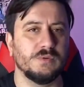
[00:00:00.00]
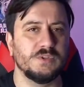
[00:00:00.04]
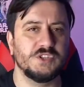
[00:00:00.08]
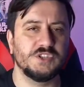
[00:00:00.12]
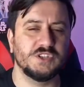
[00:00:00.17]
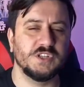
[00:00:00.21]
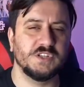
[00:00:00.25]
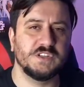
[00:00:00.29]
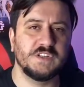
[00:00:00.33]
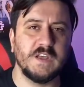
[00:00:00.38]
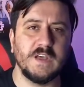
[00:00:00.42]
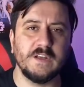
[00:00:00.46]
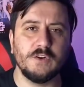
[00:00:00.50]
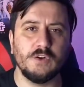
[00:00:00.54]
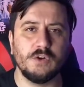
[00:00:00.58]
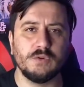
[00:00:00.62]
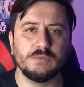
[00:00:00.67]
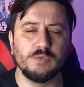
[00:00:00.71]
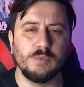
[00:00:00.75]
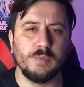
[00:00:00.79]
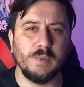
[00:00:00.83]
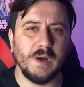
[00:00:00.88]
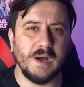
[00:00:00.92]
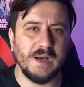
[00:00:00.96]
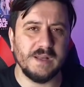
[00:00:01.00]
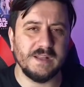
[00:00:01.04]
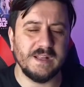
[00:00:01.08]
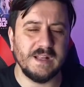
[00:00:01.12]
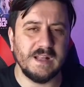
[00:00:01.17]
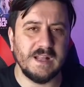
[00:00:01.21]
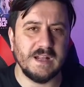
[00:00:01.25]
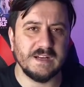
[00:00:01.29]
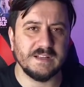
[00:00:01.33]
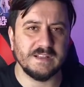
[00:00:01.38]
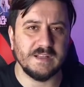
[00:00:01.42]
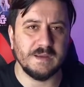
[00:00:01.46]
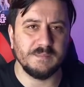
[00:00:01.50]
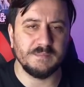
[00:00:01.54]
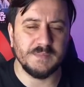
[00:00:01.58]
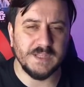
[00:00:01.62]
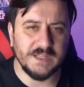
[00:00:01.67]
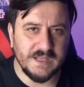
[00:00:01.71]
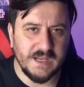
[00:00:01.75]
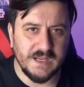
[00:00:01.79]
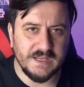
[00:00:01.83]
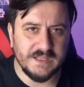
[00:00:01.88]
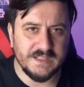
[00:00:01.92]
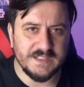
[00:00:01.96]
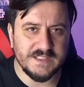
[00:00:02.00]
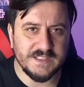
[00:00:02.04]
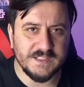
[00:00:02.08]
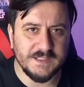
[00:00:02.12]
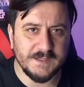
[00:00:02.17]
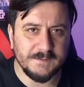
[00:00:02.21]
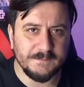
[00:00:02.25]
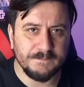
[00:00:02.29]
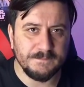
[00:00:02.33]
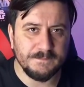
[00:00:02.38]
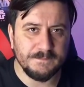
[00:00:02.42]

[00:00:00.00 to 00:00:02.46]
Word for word: İşte terör bu bahanelerden bir tanesi.